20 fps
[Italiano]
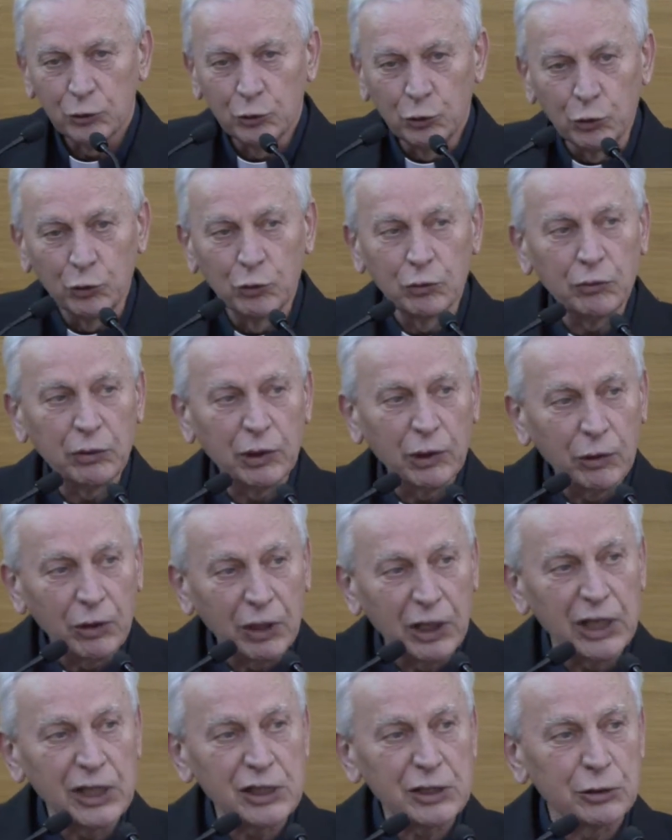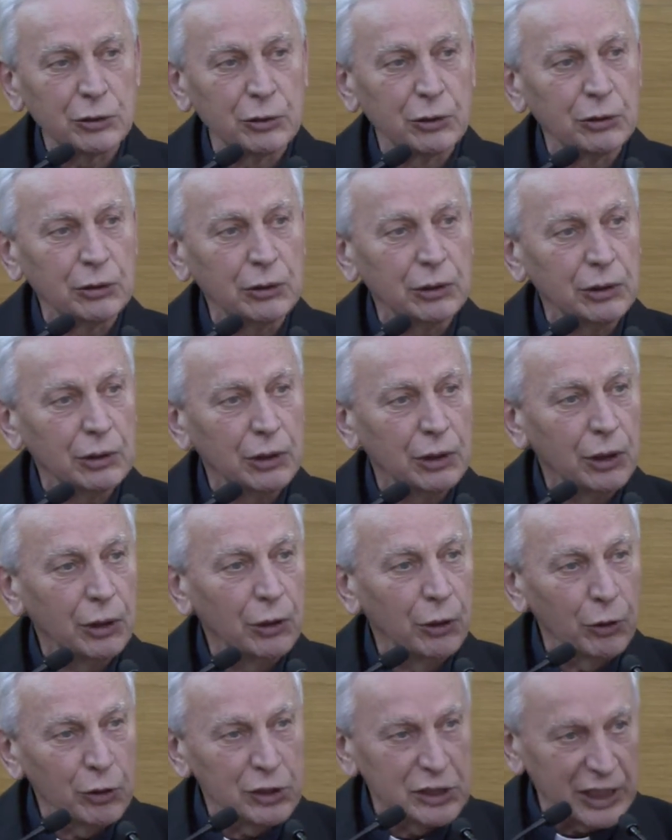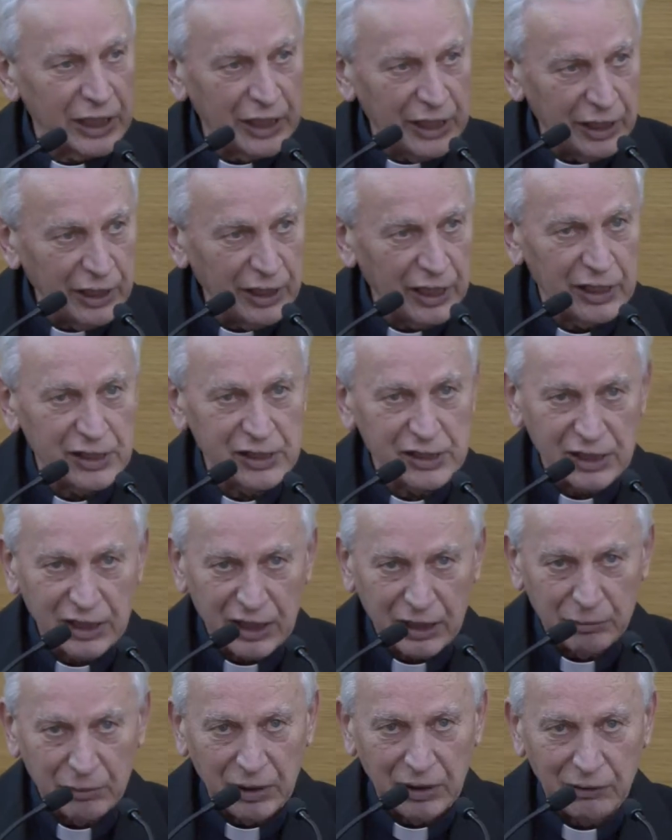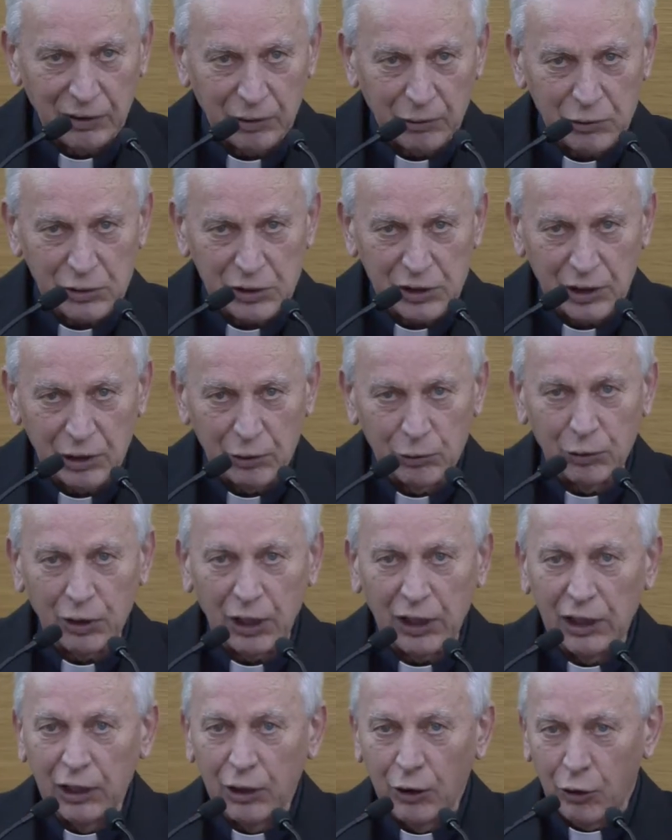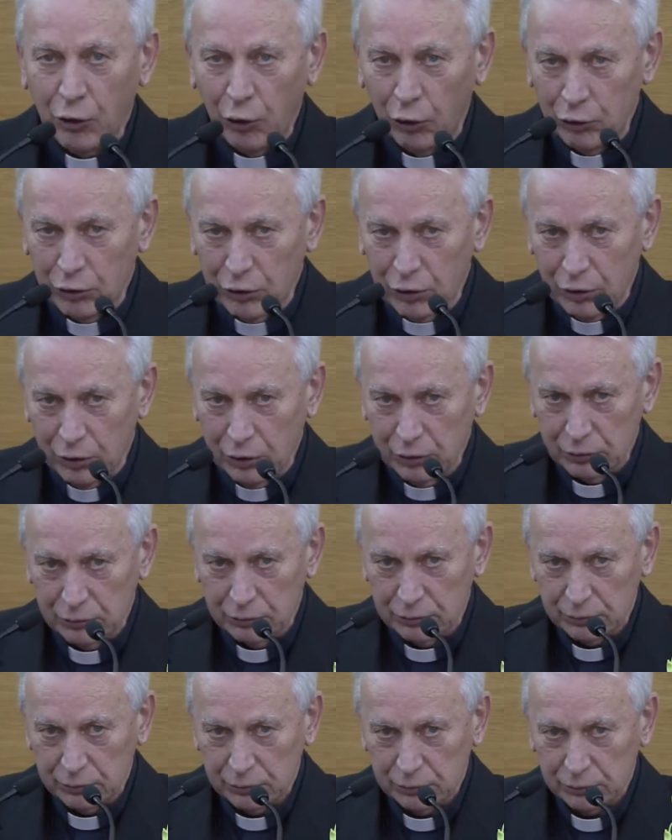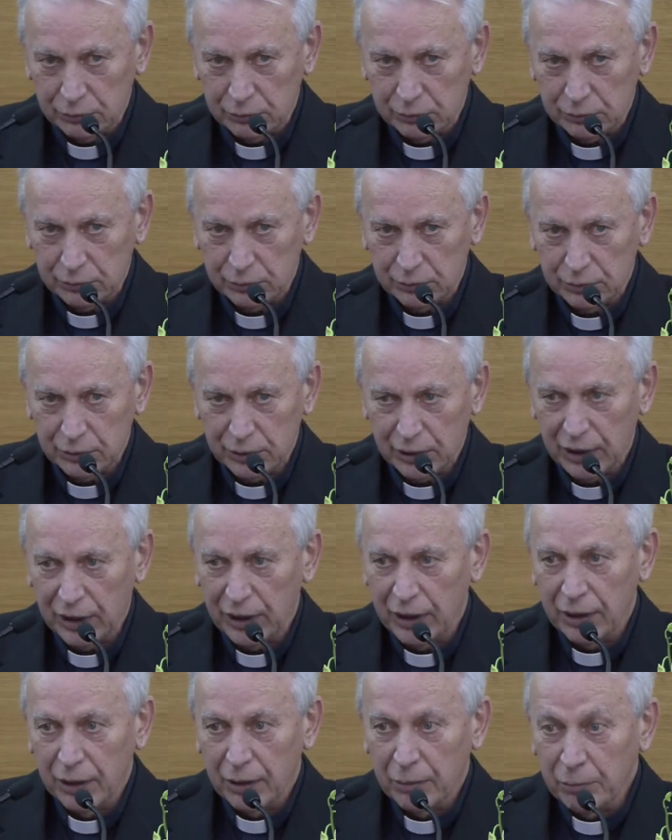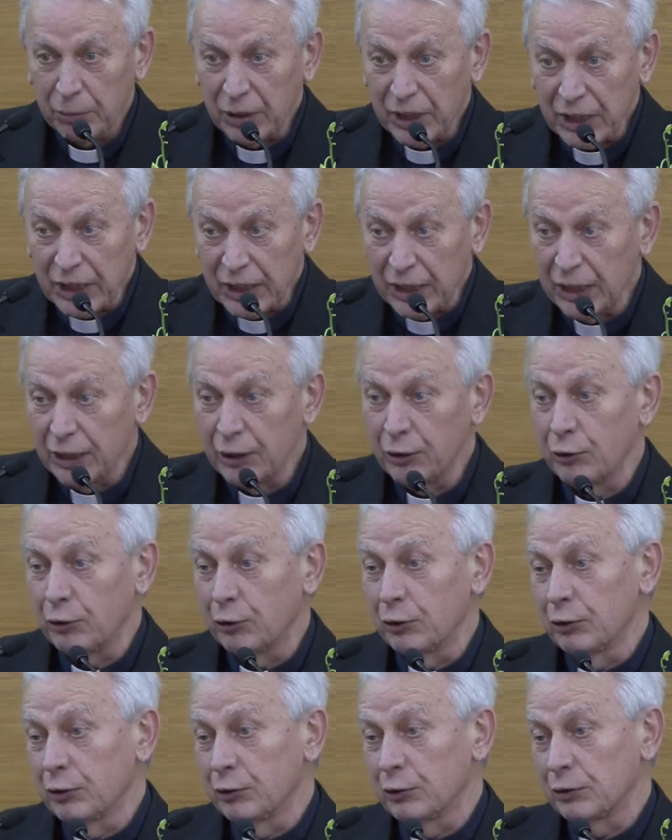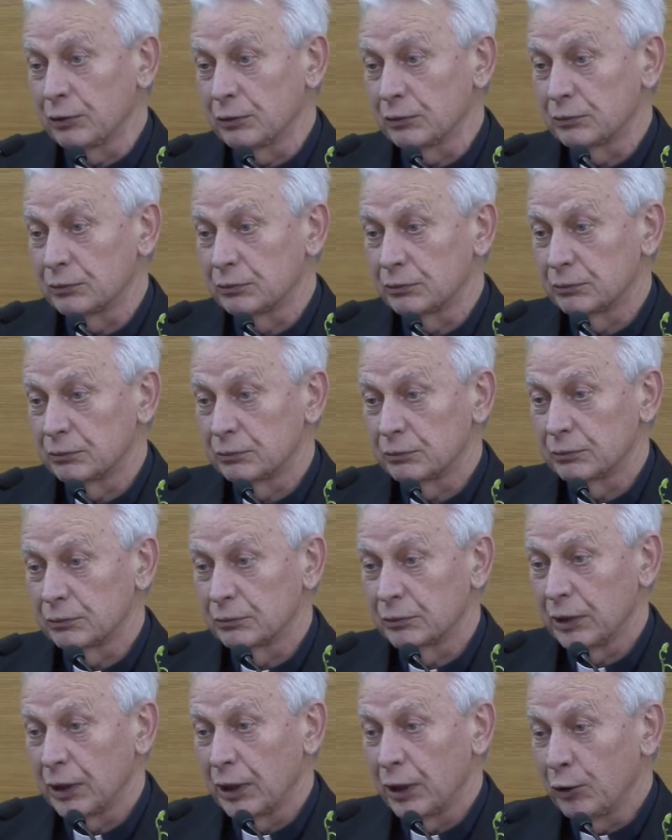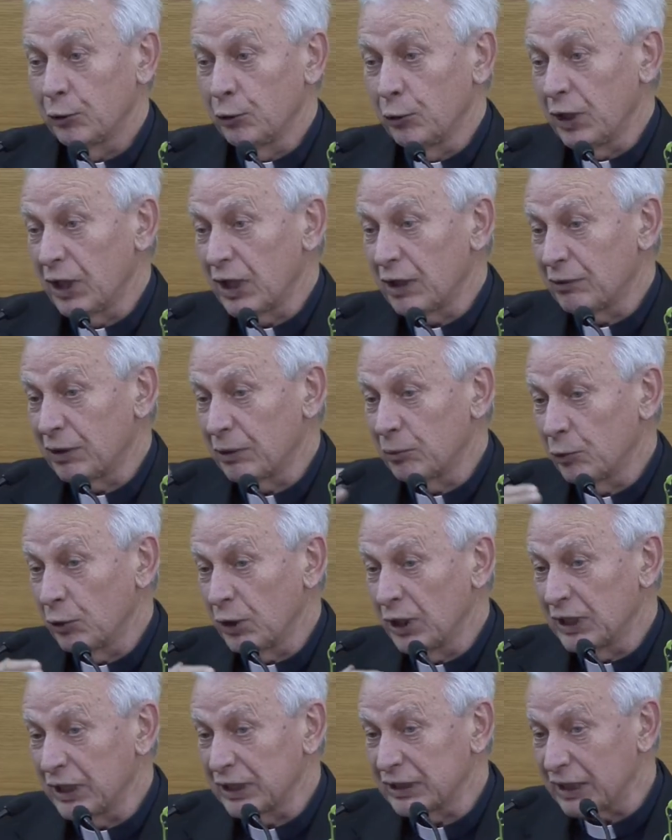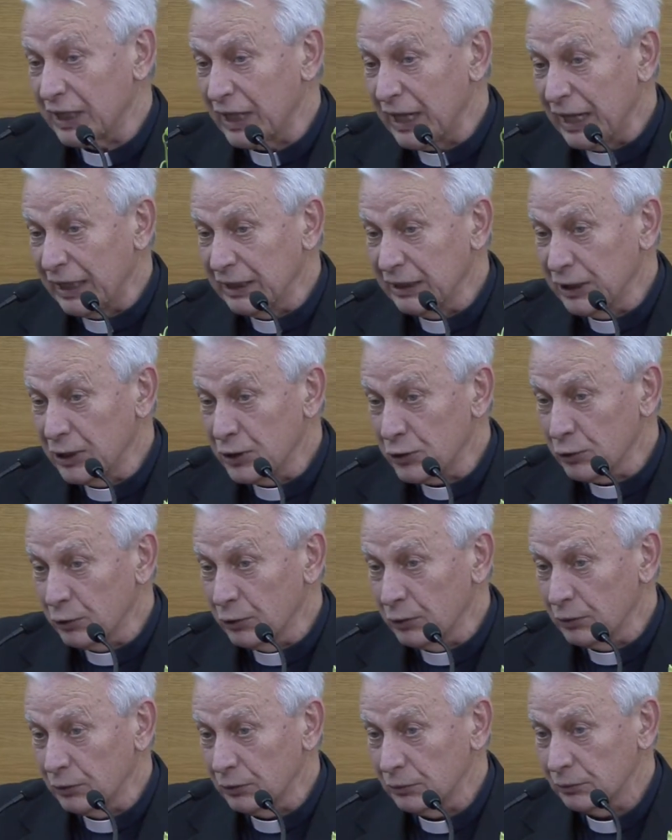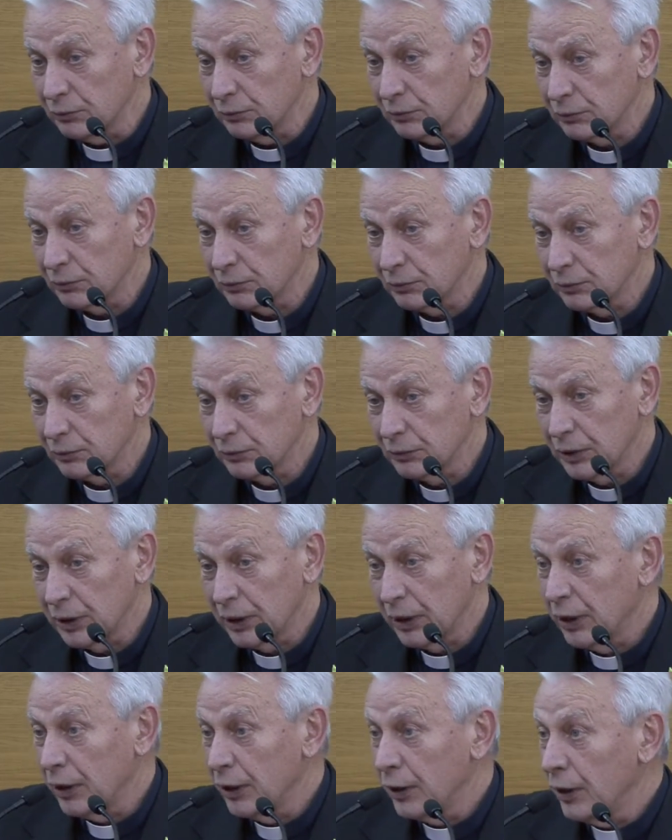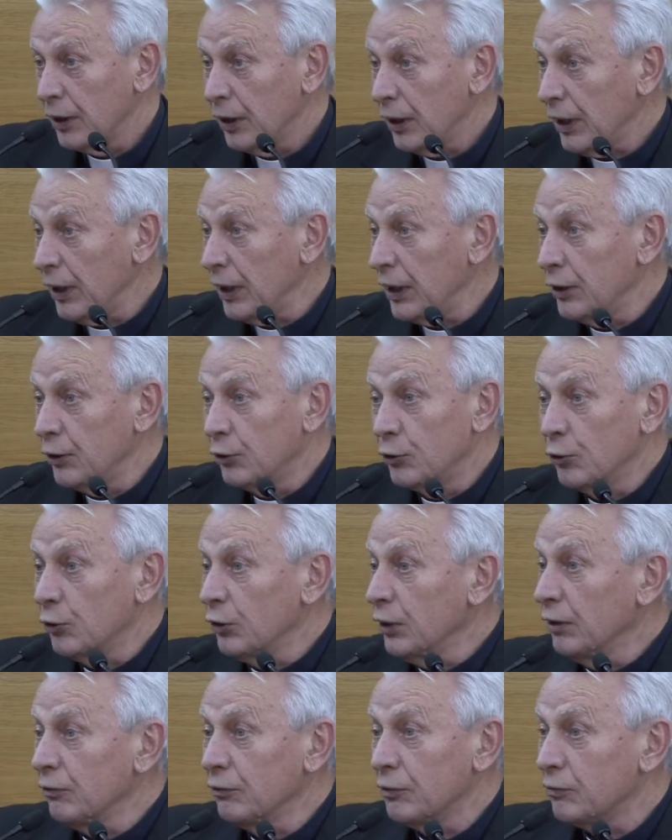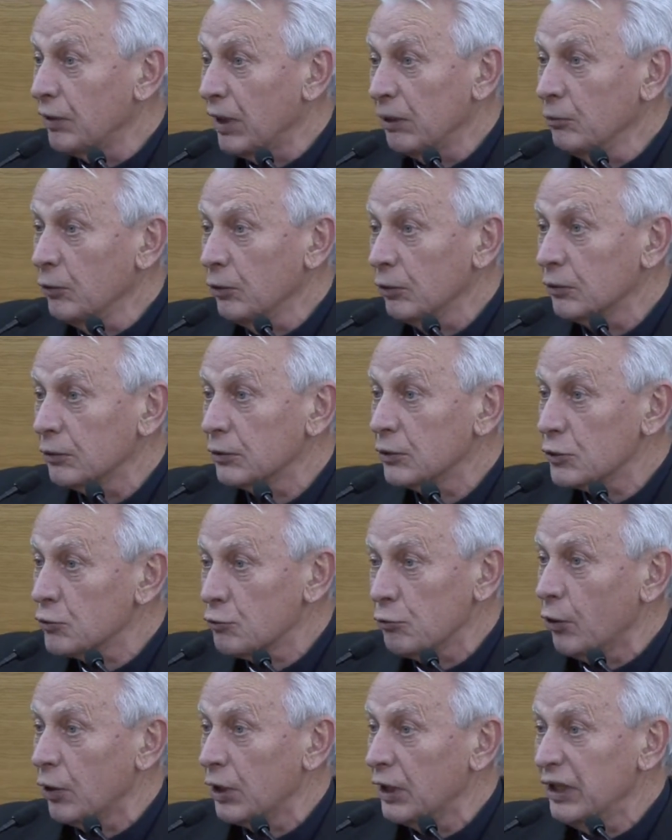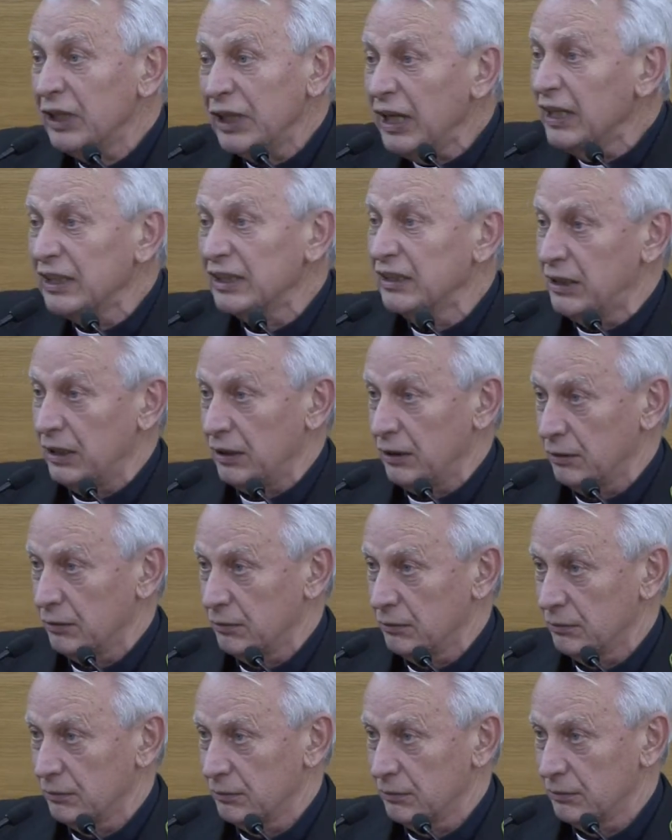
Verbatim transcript: Dunque ho chiesto lo Zaire, si chiamava così allora, il Congo, perché in Congo noi eravamo lì da tre anni solo e non avevamo scuole, niente